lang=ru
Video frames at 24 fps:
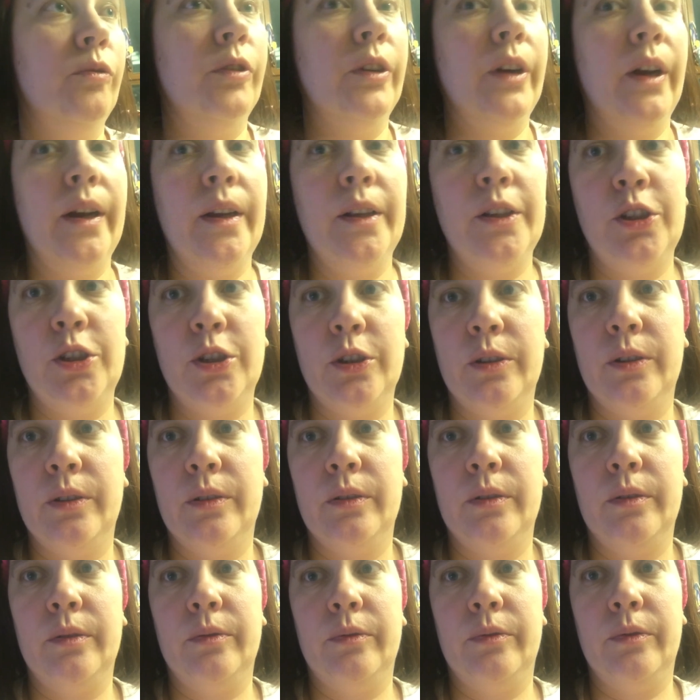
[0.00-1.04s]
врач,
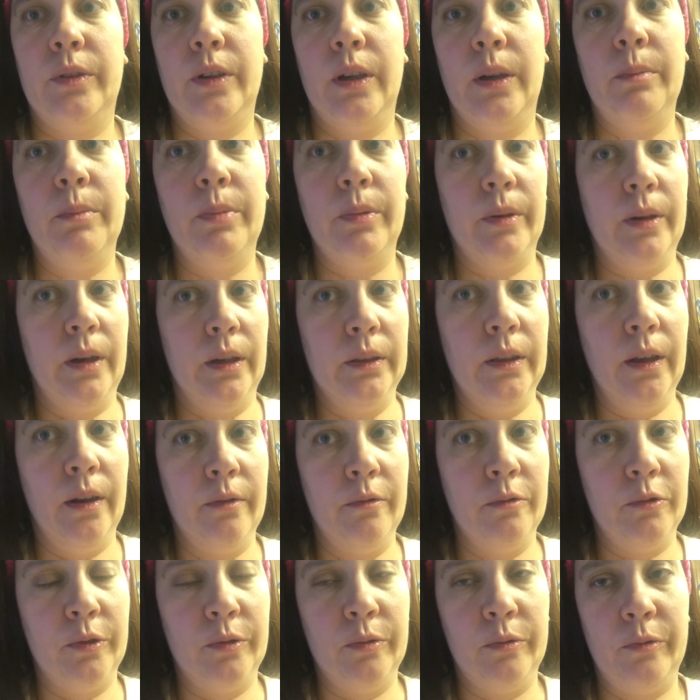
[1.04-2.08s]
э, как бы, когда я
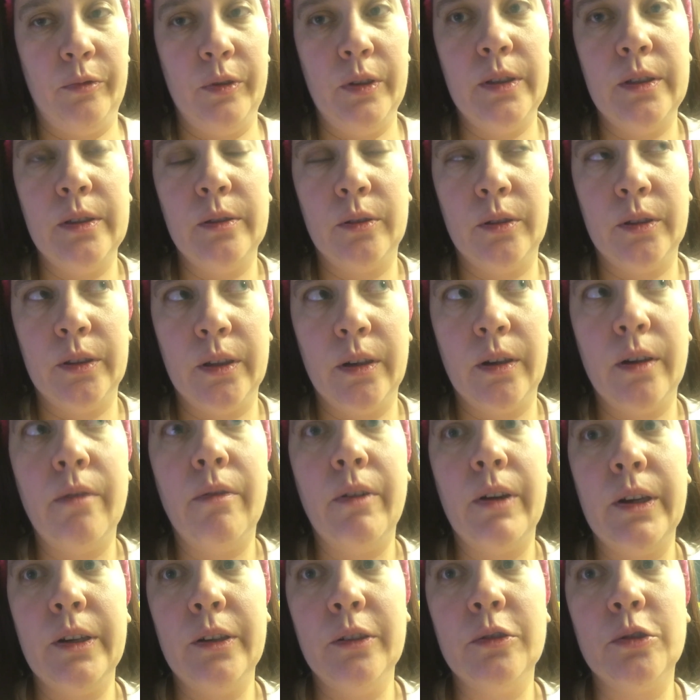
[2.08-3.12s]
вот увидела, она
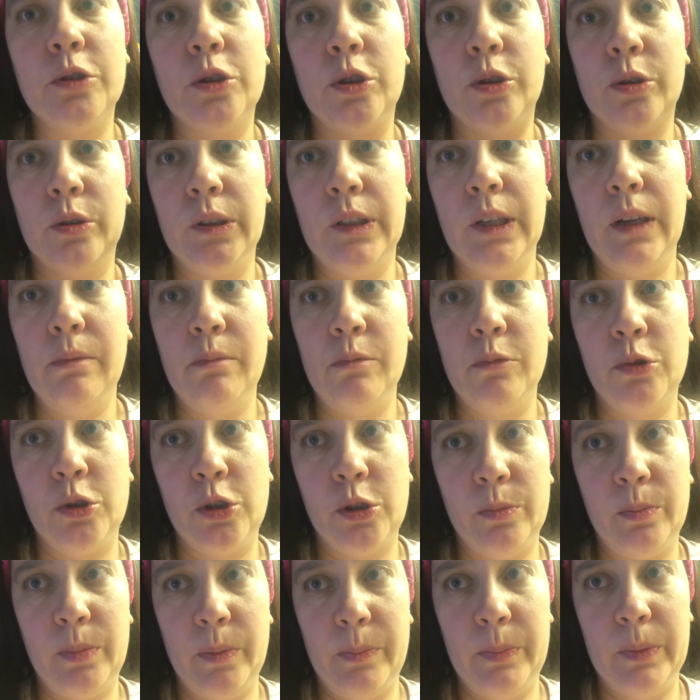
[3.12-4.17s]
говорила, что да,
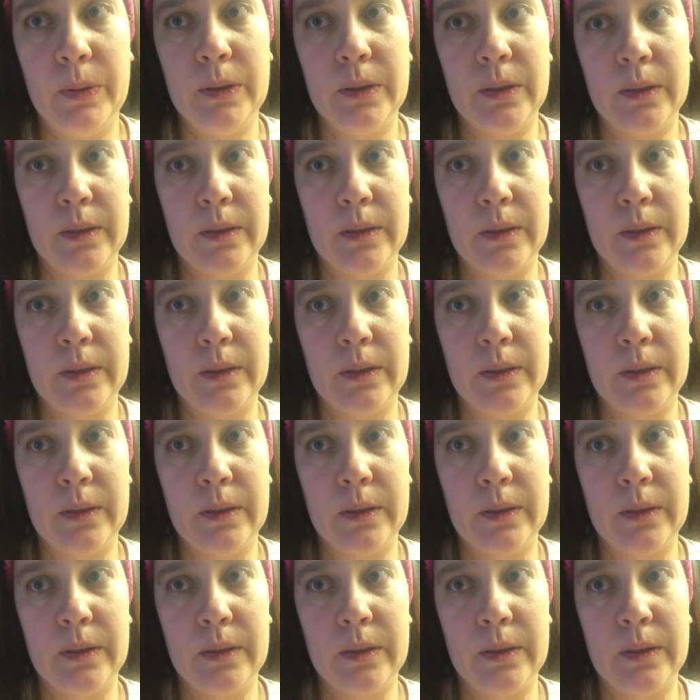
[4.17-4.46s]
можно попить